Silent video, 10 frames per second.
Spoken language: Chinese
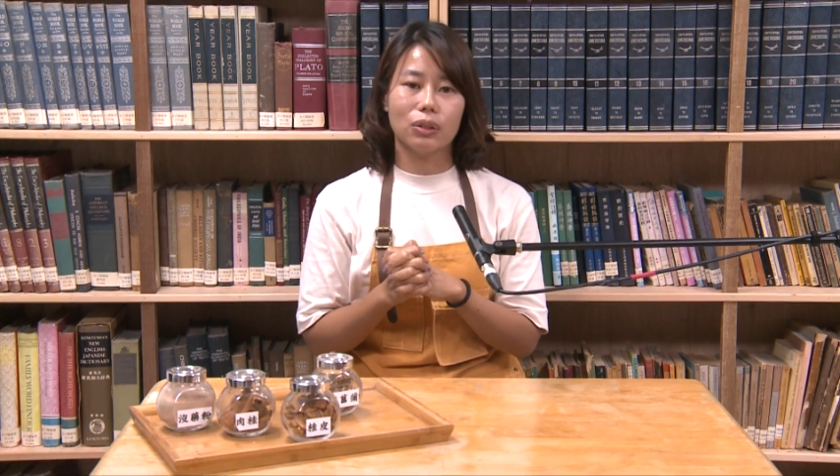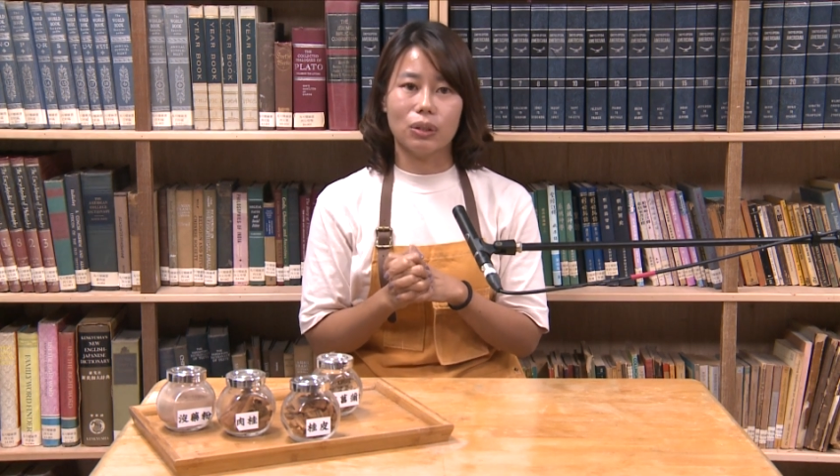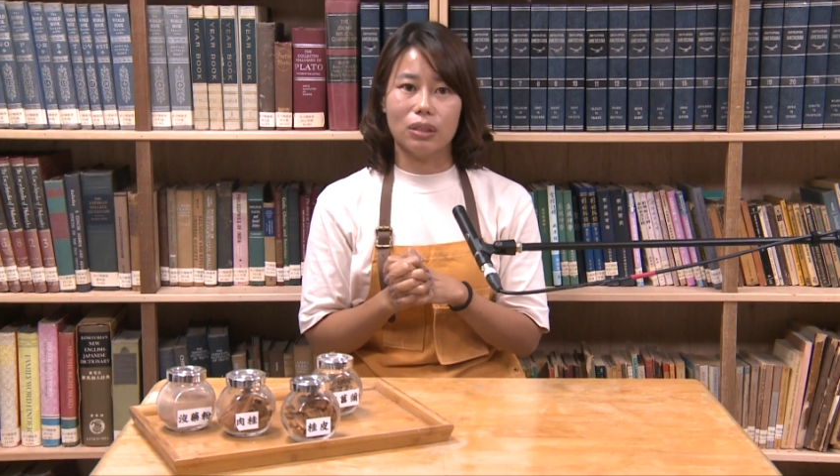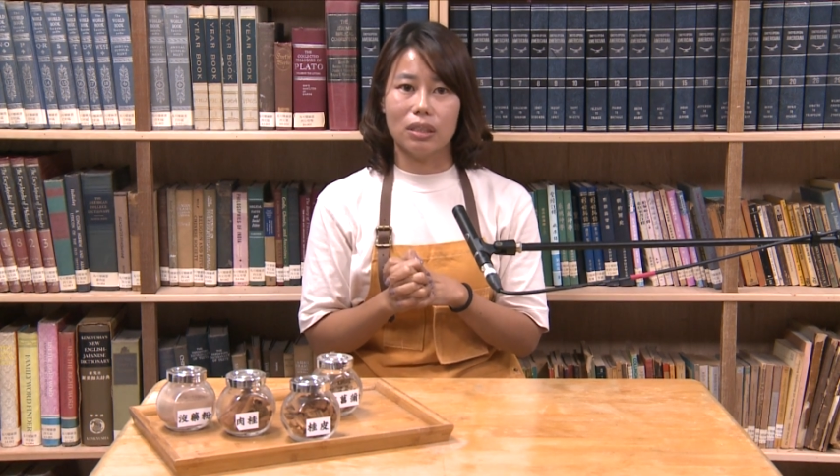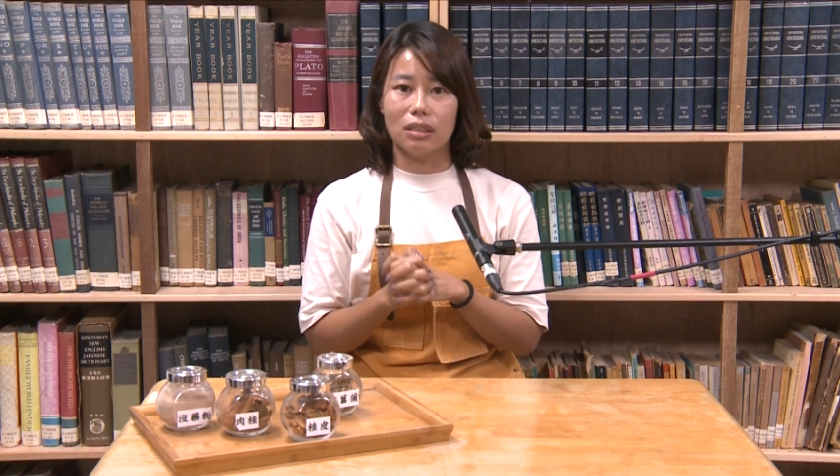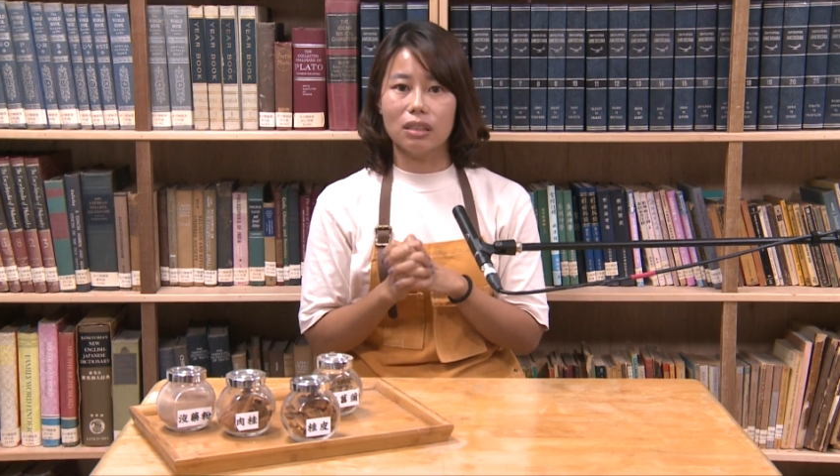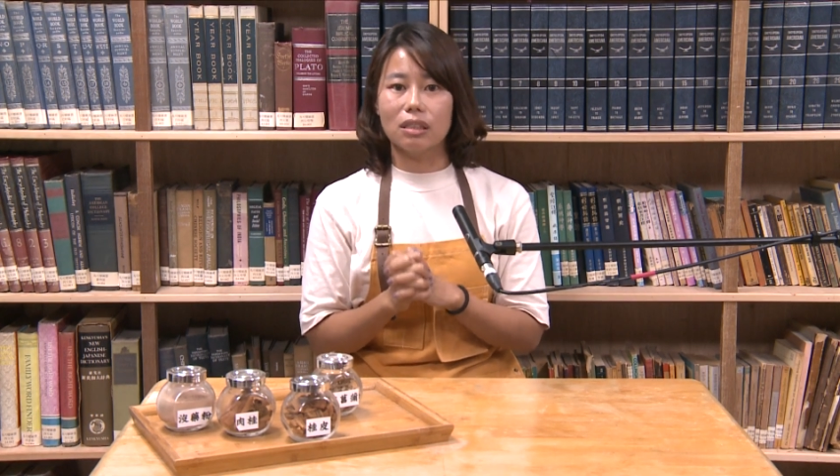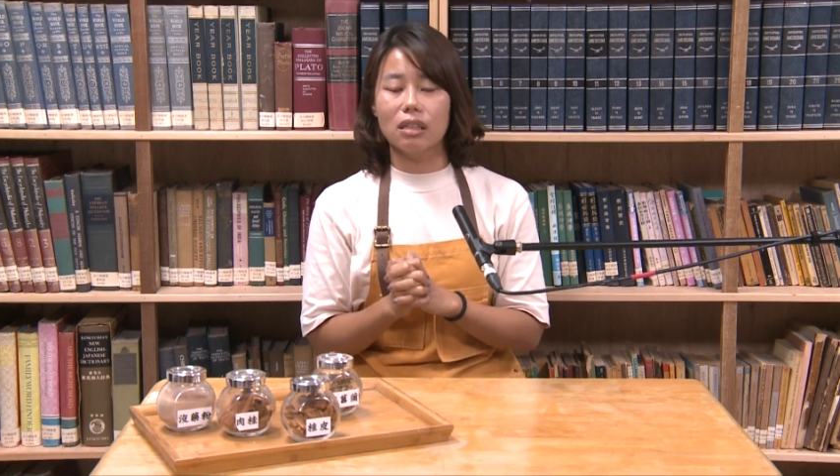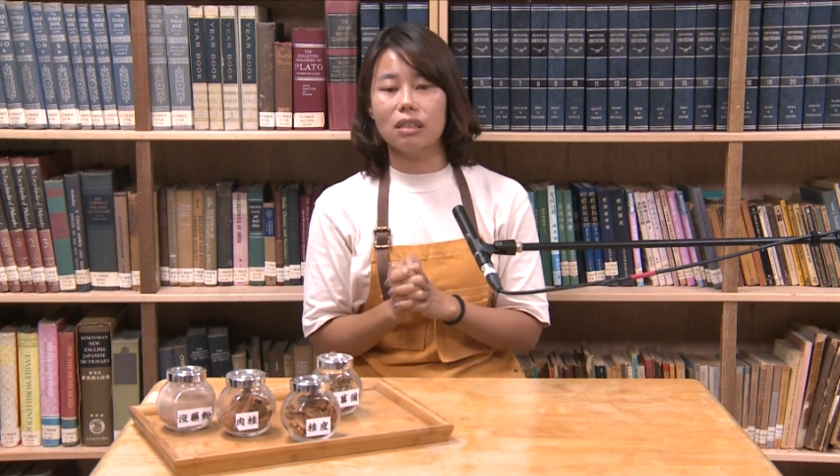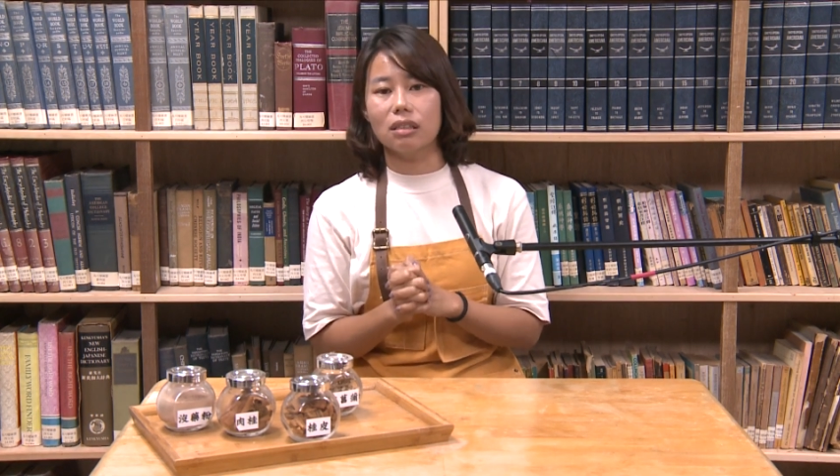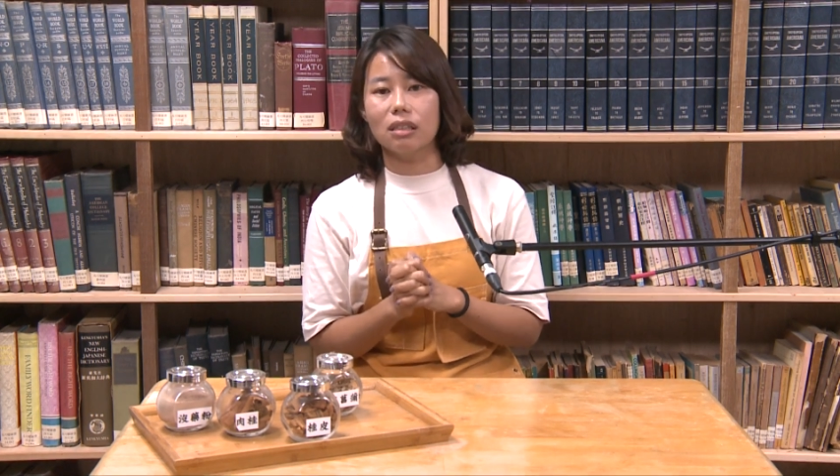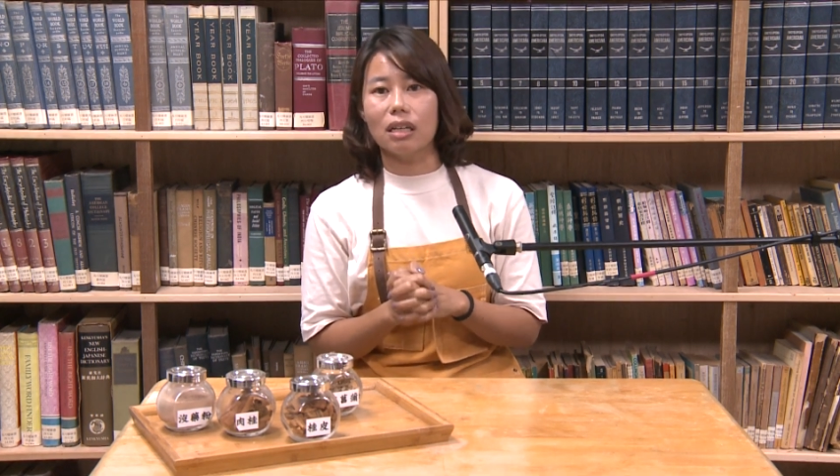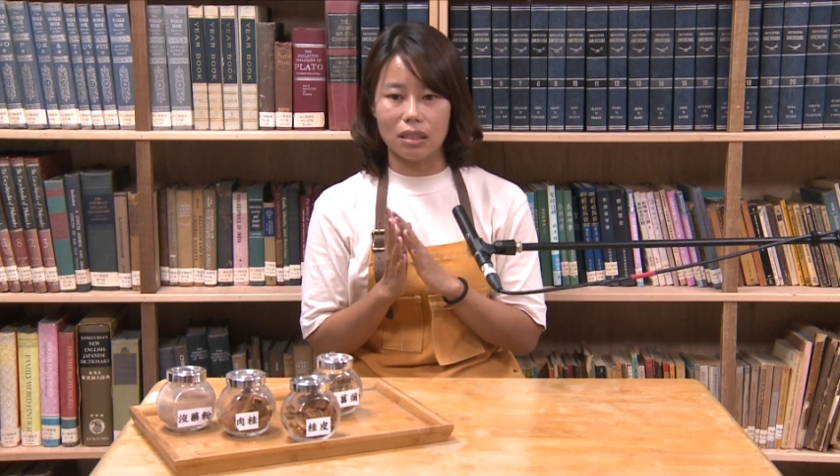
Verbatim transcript: 友的这个课程呢，